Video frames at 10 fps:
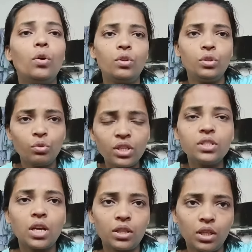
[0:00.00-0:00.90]
और यूरिन
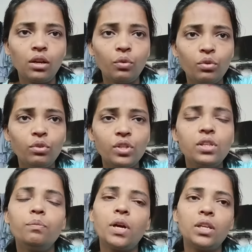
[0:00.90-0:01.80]
ज़्यादा हो
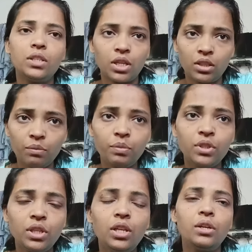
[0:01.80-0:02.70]
इसलिए पानी ज़्यादा
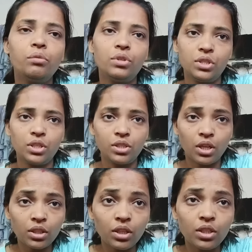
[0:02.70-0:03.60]
पीजिए लिक्विड चीज़ें
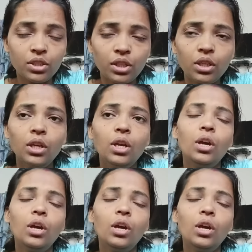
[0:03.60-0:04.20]
ज़्यादा लीजिए